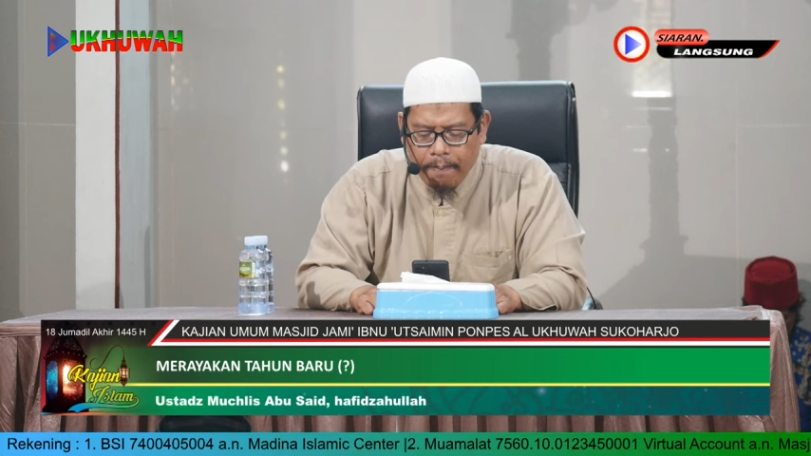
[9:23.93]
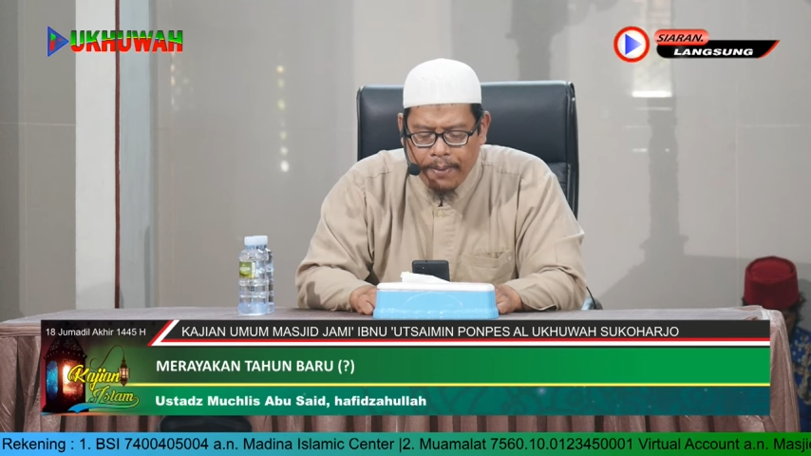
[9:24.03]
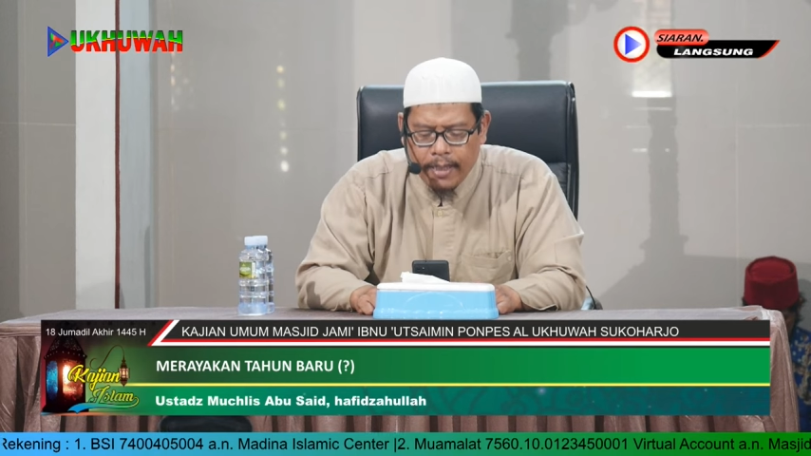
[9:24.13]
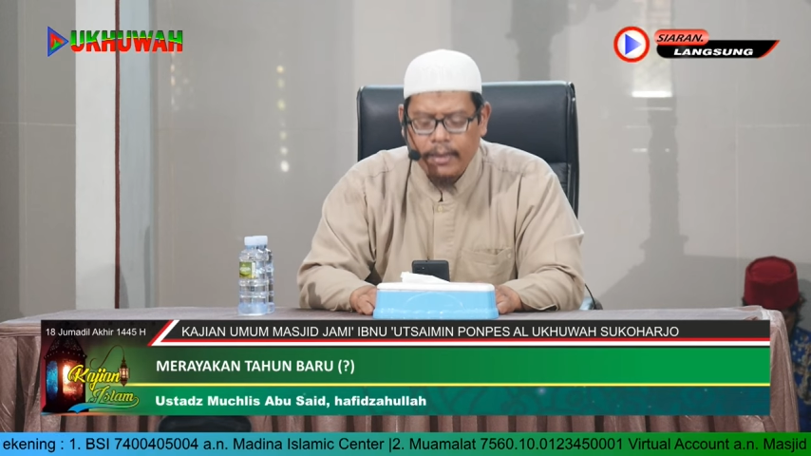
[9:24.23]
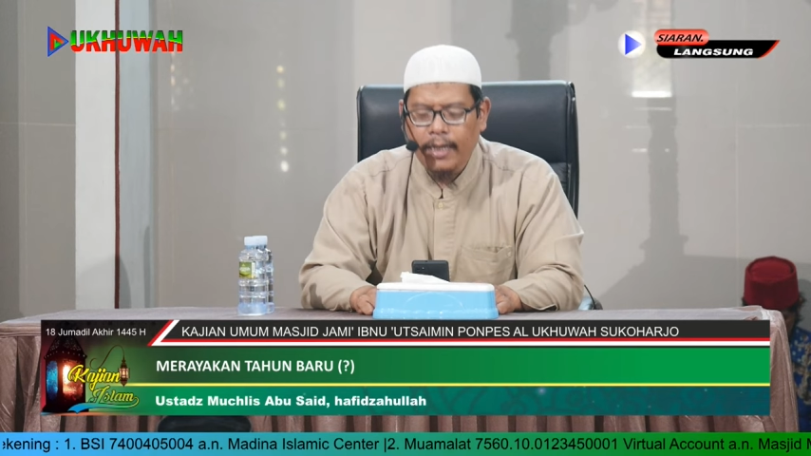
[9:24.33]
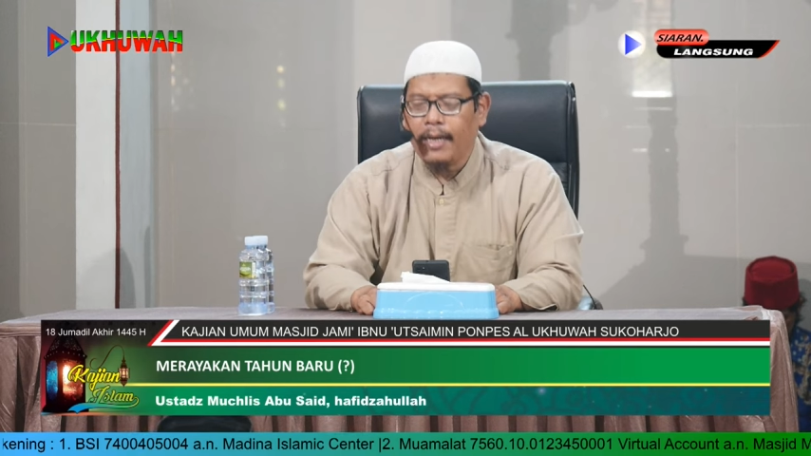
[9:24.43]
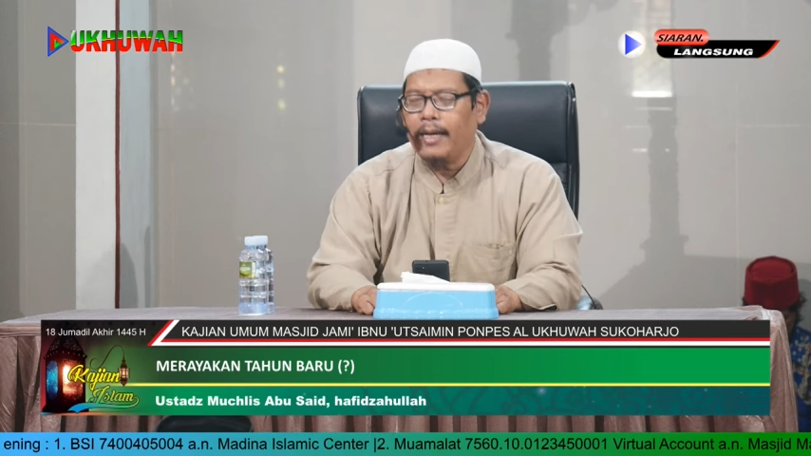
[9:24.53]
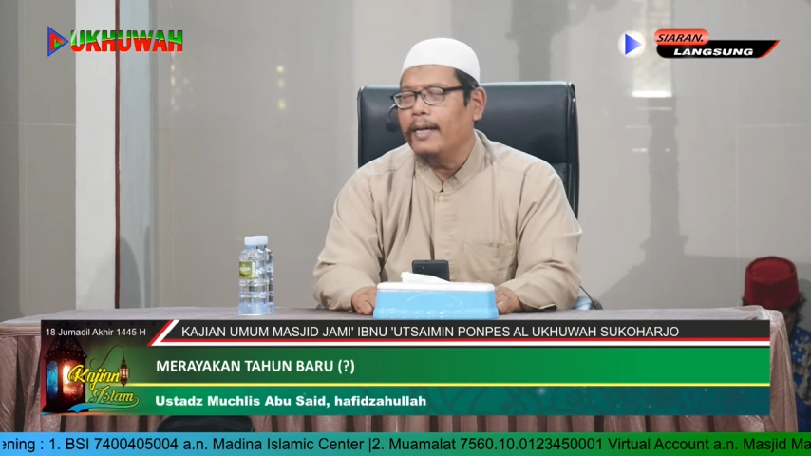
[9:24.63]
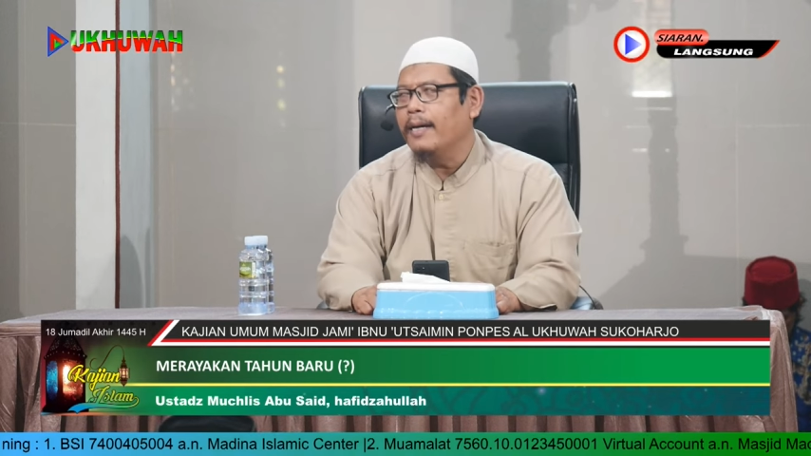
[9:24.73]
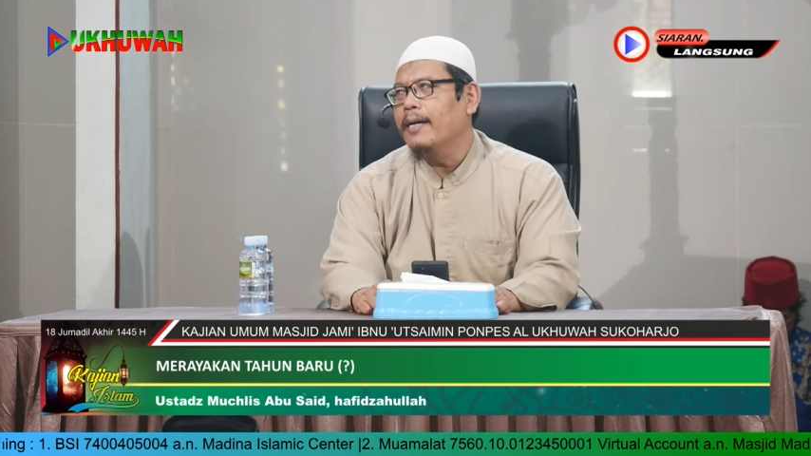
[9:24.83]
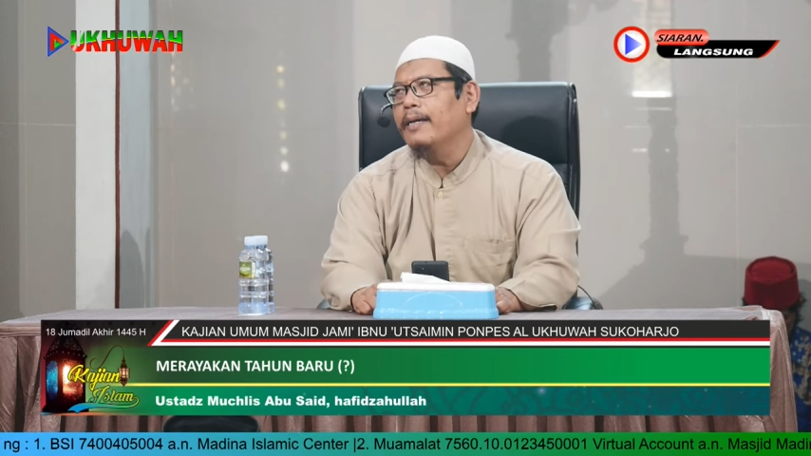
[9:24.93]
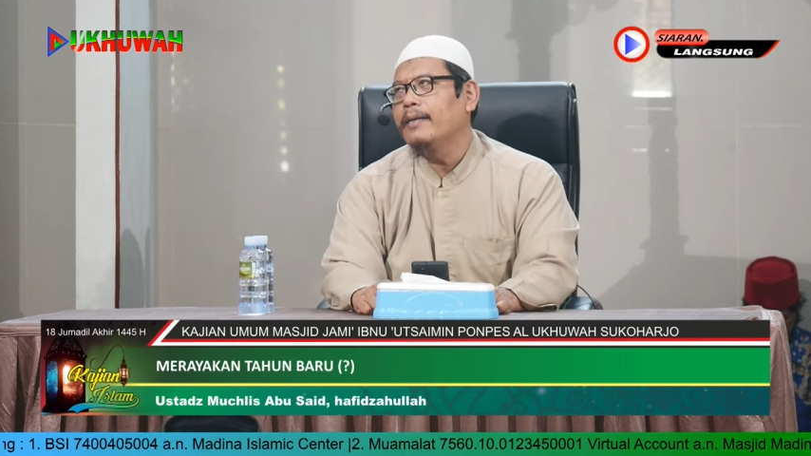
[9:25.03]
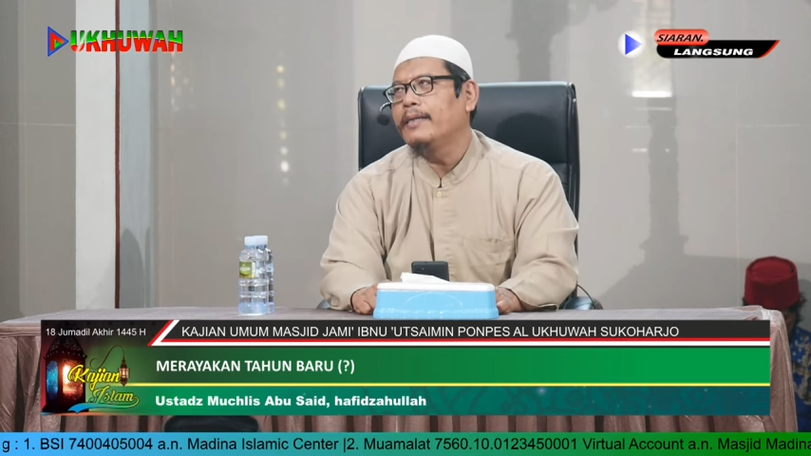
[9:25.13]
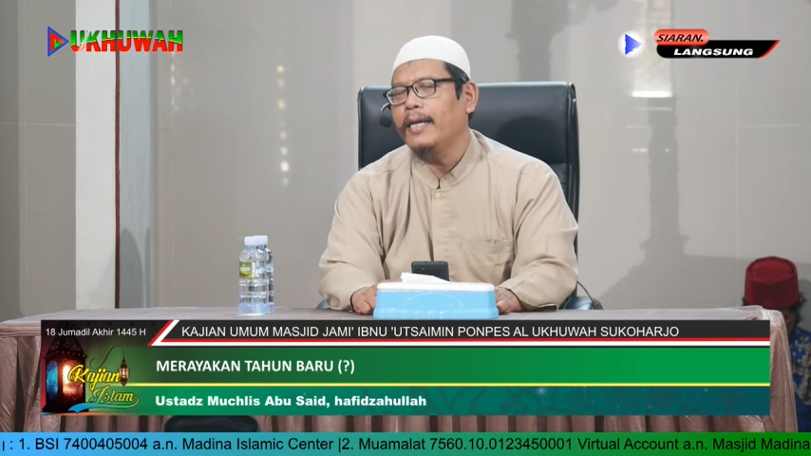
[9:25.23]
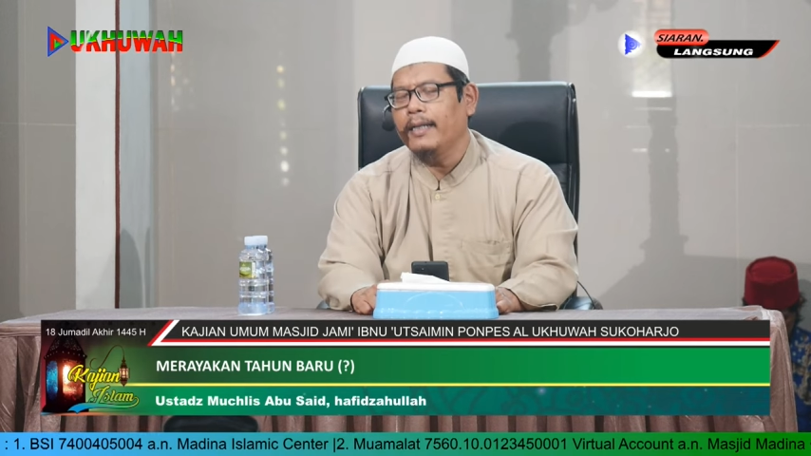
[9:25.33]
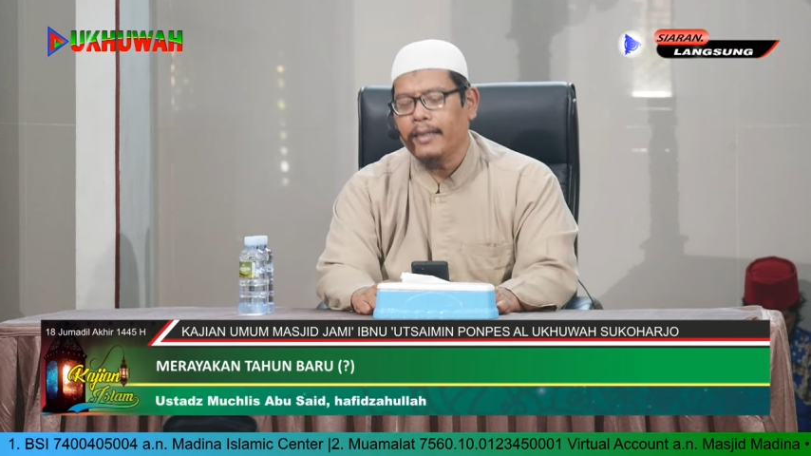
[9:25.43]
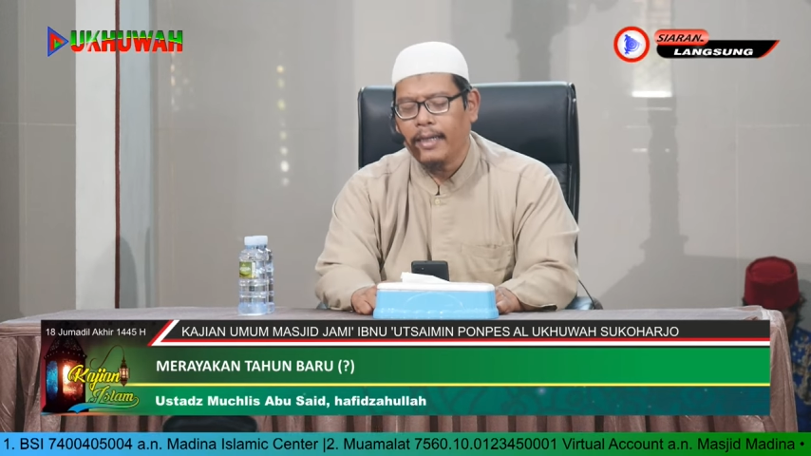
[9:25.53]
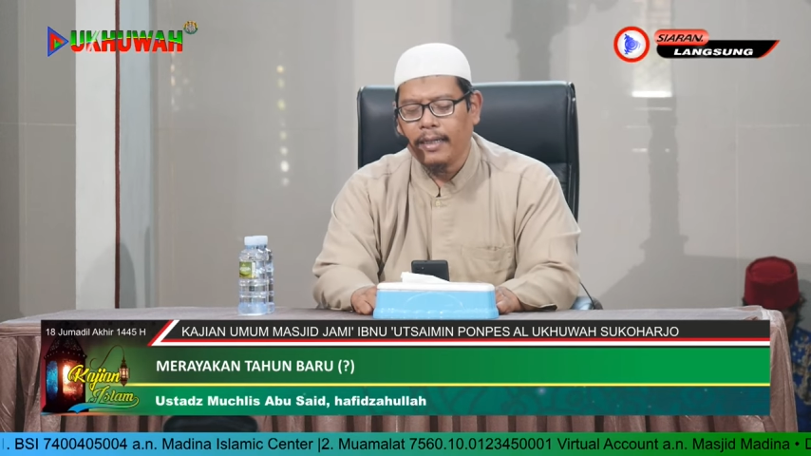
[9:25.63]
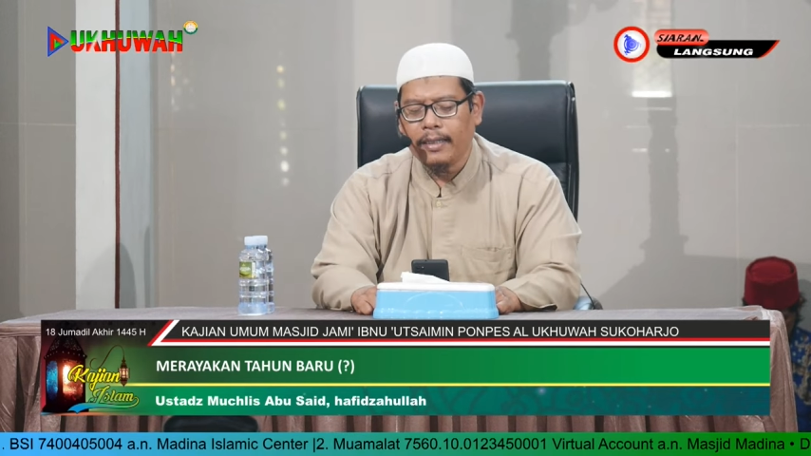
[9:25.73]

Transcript: banyak di antara